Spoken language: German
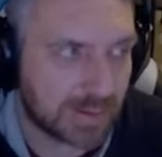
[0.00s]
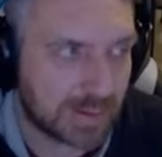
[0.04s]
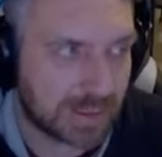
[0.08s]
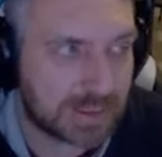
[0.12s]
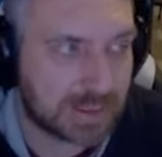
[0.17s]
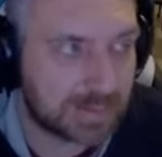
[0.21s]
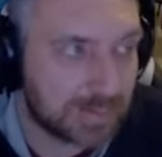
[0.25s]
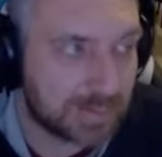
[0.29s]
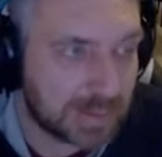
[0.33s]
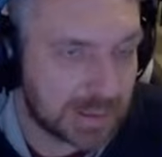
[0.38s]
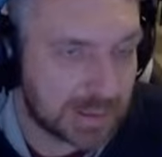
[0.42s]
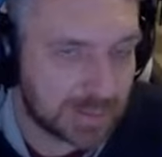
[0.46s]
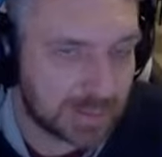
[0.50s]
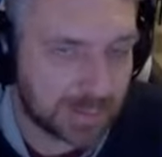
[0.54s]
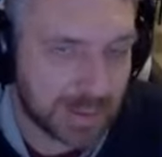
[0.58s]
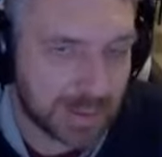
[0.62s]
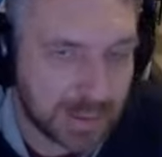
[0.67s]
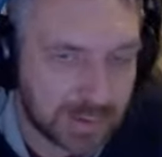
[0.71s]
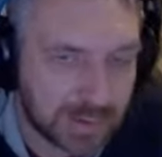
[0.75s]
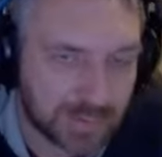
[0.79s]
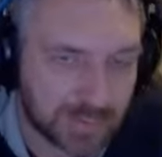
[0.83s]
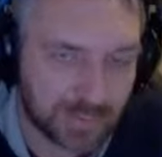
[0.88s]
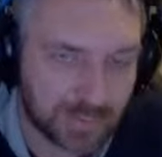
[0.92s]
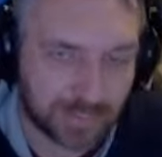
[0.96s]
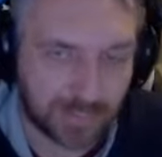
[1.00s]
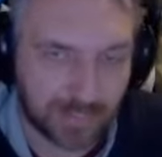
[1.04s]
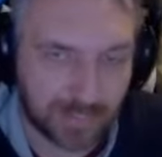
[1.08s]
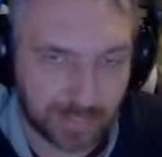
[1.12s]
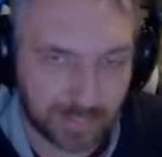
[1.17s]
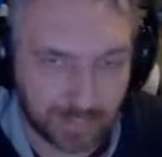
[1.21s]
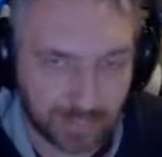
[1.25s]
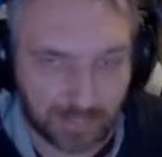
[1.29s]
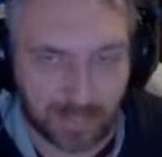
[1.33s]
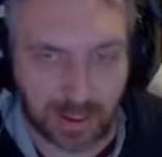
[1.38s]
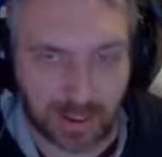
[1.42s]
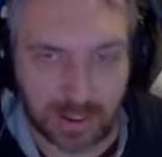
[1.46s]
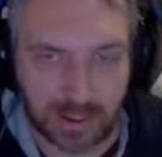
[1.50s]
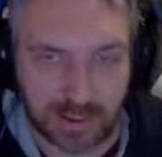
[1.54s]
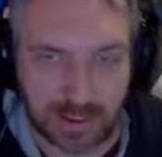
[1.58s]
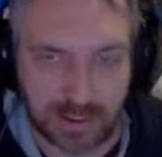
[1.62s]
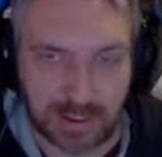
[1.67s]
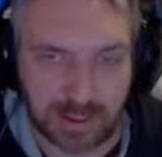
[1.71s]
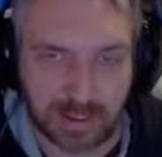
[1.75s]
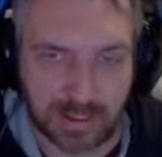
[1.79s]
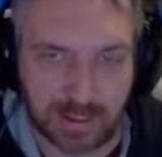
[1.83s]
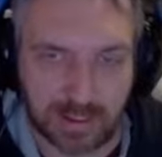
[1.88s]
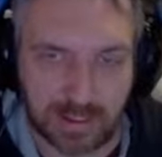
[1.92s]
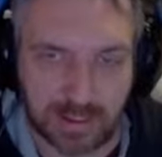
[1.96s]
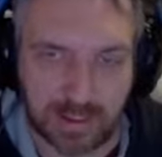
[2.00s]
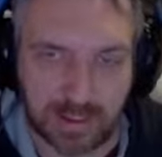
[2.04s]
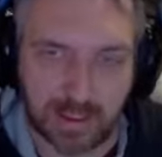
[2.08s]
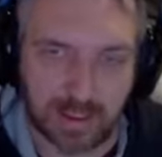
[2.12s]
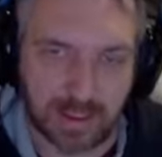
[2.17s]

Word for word: Das Minzpilzfleisch, ja.